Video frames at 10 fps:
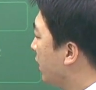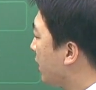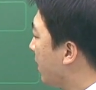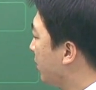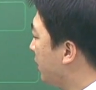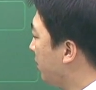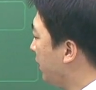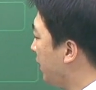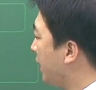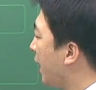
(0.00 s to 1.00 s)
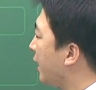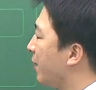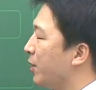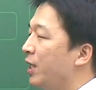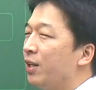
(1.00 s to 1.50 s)
32가
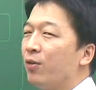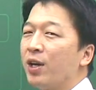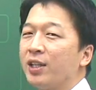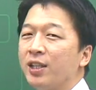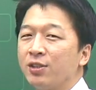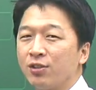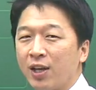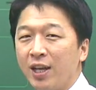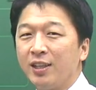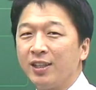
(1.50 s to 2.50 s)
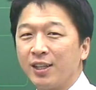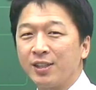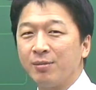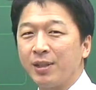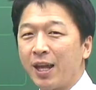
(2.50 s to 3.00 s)
됨을 확인할 수가
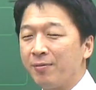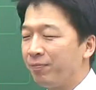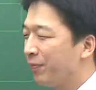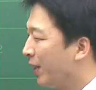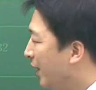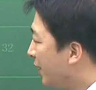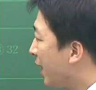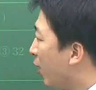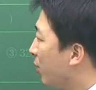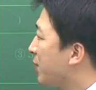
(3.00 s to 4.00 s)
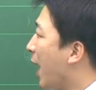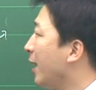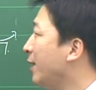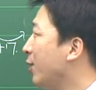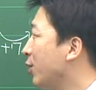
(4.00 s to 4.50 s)
있겠습니다. 자, 어렵지
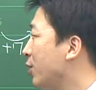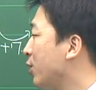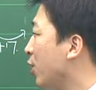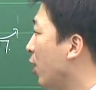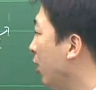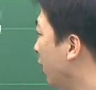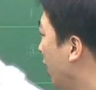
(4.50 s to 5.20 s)
않은 내용이었었죠?